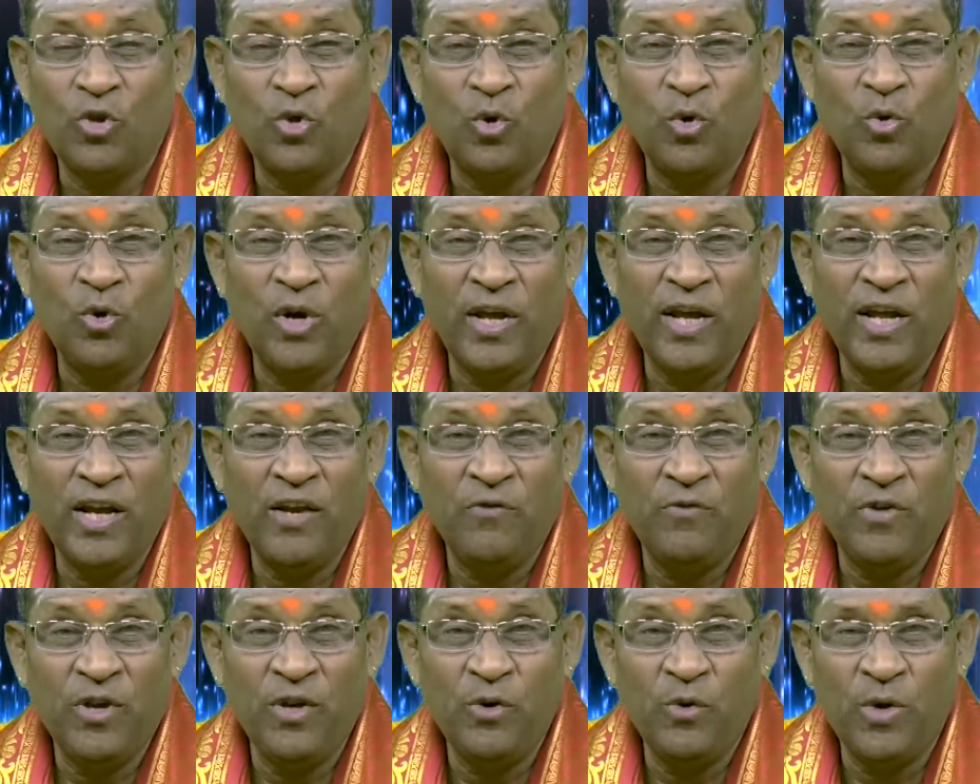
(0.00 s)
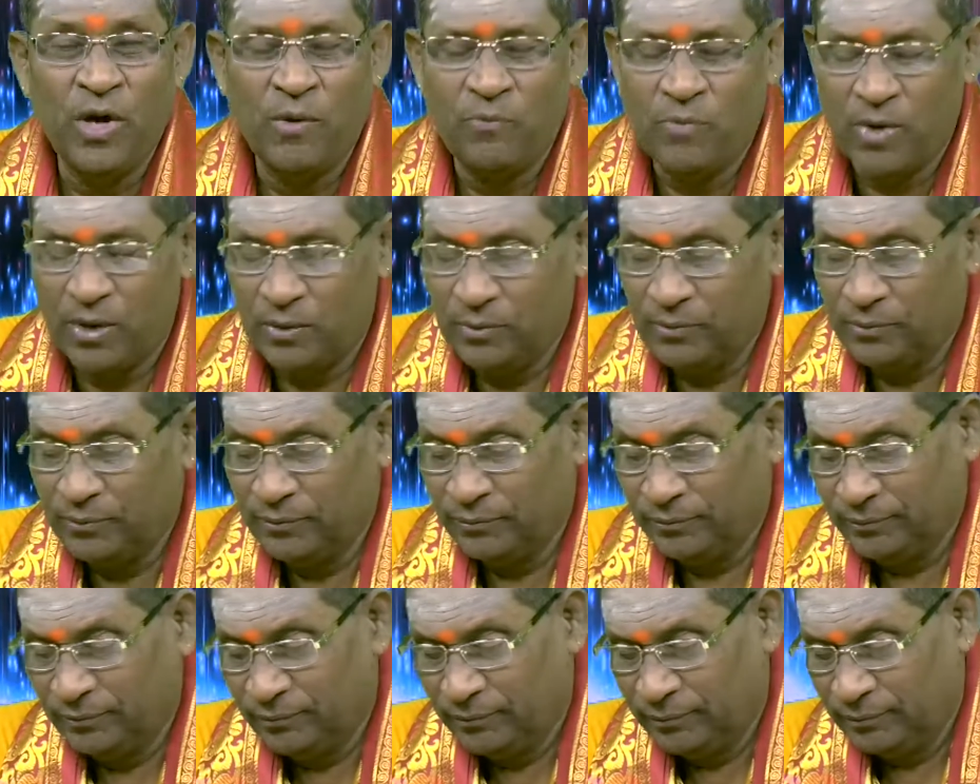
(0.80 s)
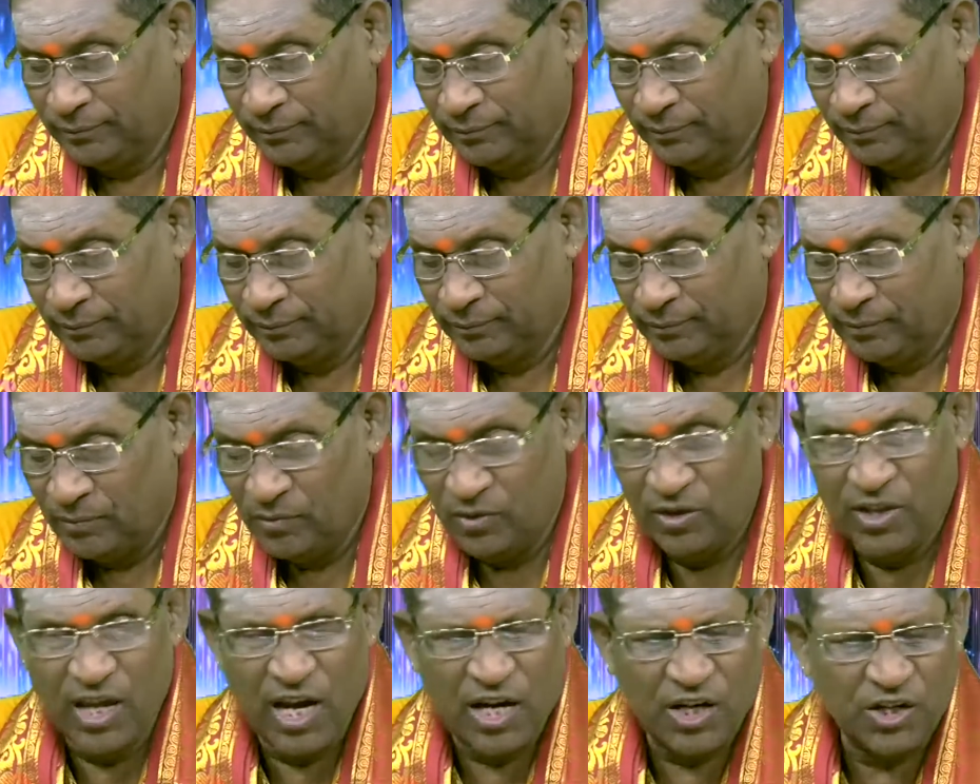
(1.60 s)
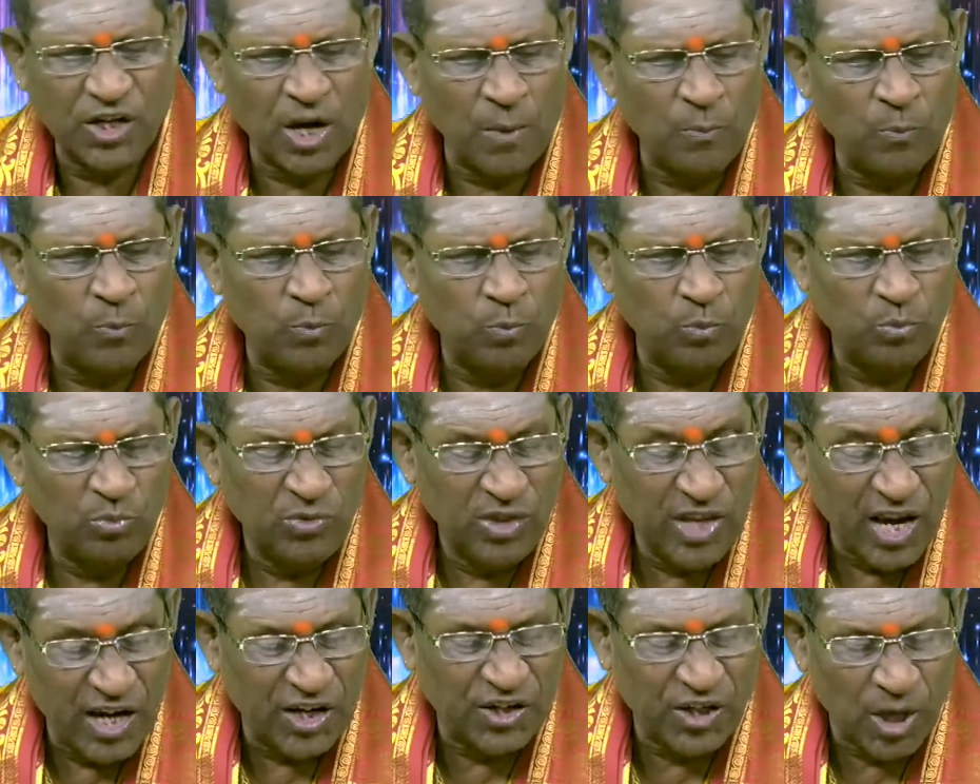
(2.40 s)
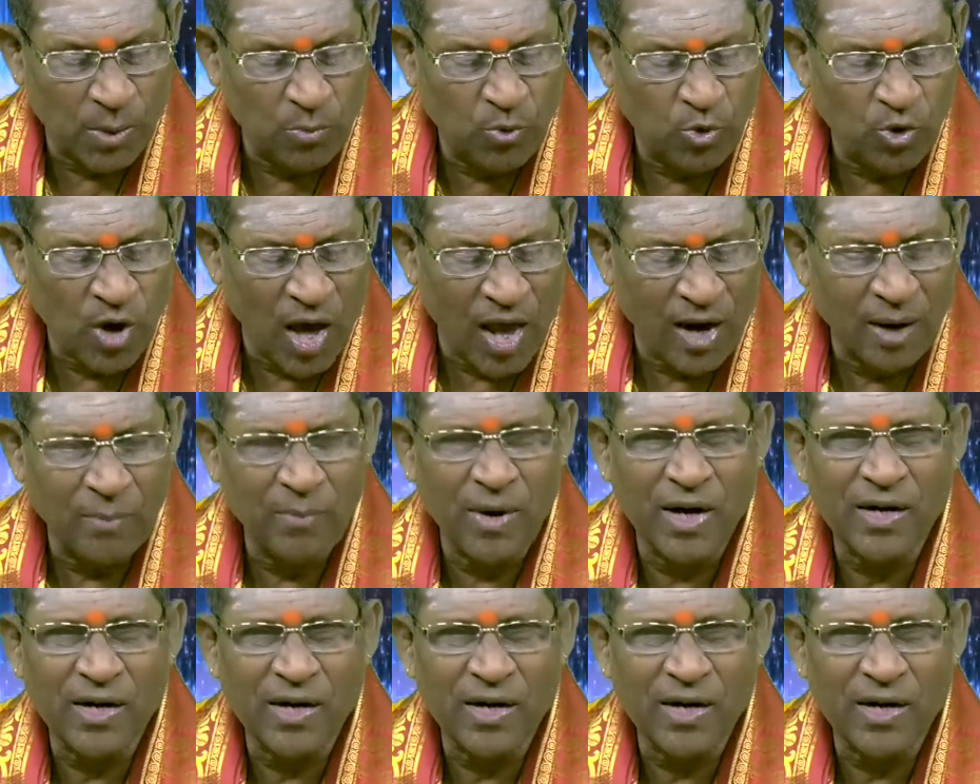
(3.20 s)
ఎదురు లేని వీరుడెవ్వడు దీక్ష దీక్షబూన